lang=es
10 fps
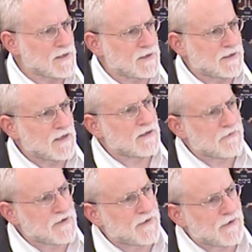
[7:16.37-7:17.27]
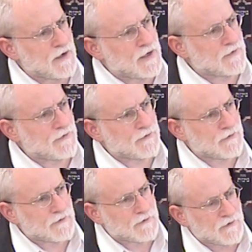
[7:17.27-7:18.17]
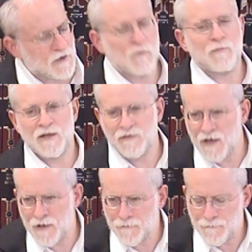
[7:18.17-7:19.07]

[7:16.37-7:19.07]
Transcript: y tan difíciles de comprender,